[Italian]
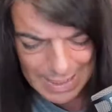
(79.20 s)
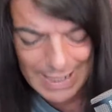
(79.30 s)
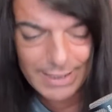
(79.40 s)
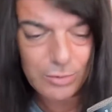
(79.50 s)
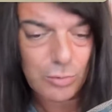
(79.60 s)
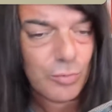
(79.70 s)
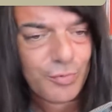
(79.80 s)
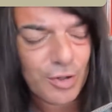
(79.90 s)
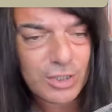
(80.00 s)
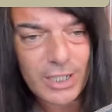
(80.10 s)
hai un
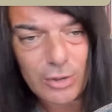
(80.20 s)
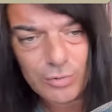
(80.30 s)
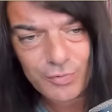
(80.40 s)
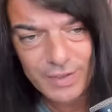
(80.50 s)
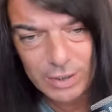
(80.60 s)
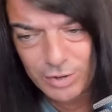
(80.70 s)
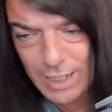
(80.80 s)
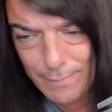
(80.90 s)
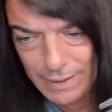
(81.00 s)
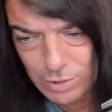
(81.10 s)
forte conflitto di
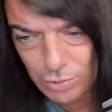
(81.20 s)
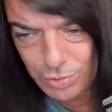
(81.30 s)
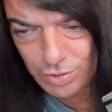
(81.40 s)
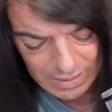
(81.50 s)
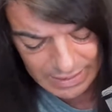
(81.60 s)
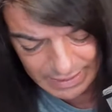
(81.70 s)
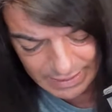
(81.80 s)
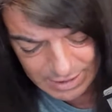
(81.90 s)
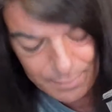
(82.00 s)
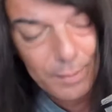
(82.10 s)
abbandono
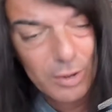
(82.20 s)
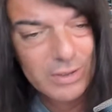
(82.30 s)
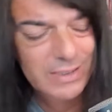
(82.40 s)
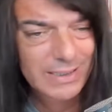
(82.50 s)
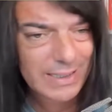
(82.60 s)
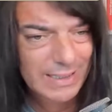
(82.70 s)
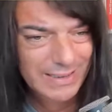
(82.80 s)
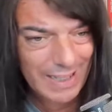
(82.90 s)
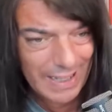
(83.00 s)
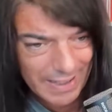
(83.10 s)
che ti porti da,
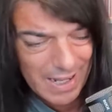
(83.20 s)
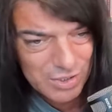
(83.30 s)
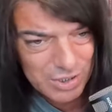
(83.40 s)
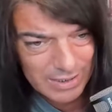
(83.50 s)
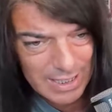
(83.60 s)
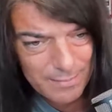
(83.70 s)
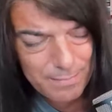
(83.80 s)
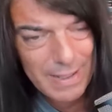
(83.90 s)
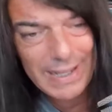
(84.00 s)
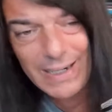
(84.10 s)
dalla nascita,
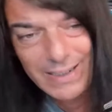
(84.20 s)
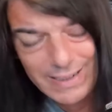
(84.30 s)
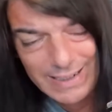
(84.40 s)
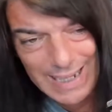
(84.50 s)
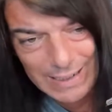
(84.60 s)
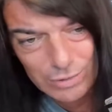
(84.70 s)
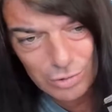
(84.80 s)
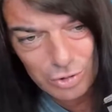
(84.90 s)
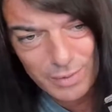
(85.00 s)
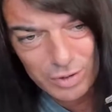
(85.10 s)
ma è ereditato come